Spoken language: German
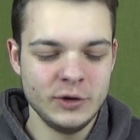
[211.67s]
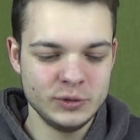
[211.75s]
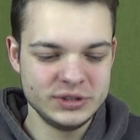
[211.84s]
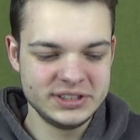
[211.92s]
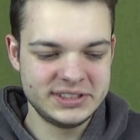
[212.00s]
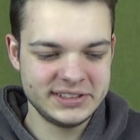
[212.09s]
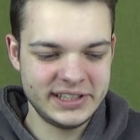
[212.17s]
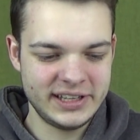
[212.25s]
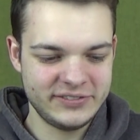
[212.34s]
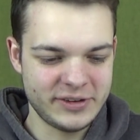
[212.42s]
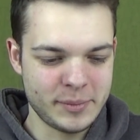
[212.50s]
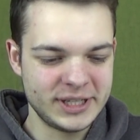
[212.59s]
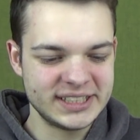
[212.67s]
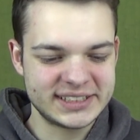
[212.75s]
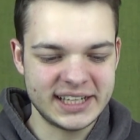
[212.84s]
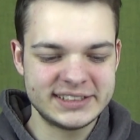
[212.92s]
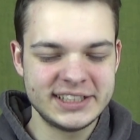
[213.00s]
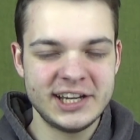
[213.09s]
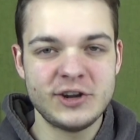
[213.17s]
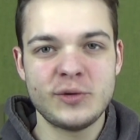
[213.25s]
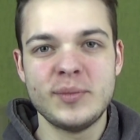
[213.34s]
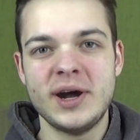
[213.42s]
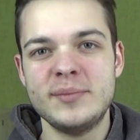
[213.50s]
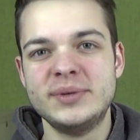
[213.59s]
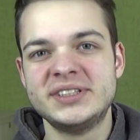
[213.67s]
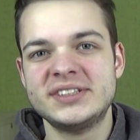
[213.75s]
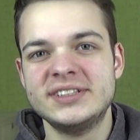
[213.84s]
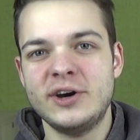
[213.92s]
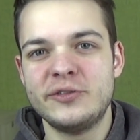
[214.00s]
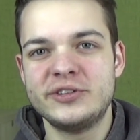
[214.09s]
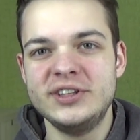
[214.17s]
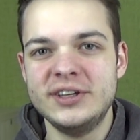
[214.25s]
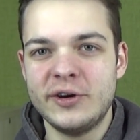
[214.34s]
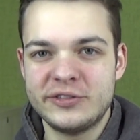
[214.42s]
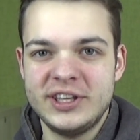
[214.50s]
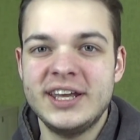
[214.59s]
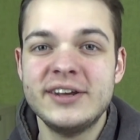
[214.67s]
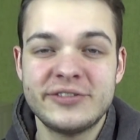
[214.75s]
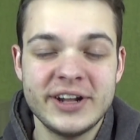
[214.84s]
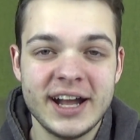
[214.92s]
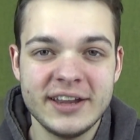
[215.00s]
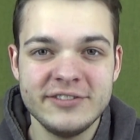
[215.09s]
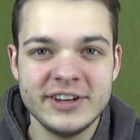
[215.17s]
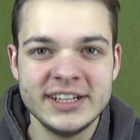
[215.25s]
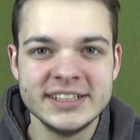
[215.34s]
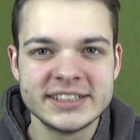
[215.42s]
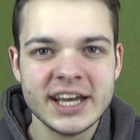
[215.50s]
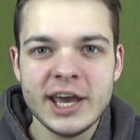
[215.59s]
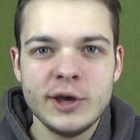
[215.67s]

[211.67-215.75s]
und wenn man das Ganze dann nochmal ein bisschen auf die, auf die NFL anwendet,